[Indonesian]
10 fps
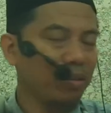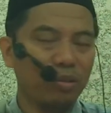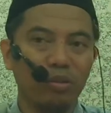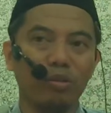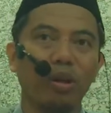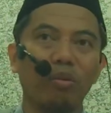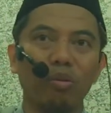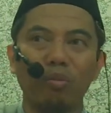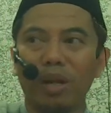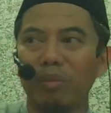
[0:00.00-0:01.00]
Jauh
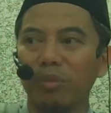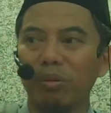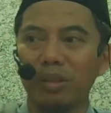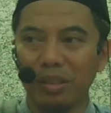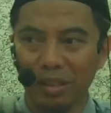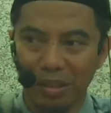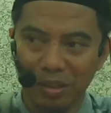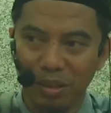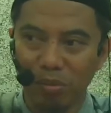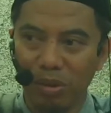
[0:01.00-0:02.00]
melampaui kita,
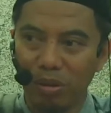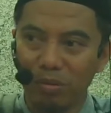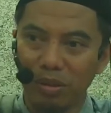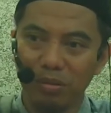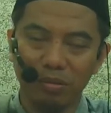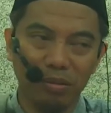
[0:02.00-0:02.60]
kata beliau begitu.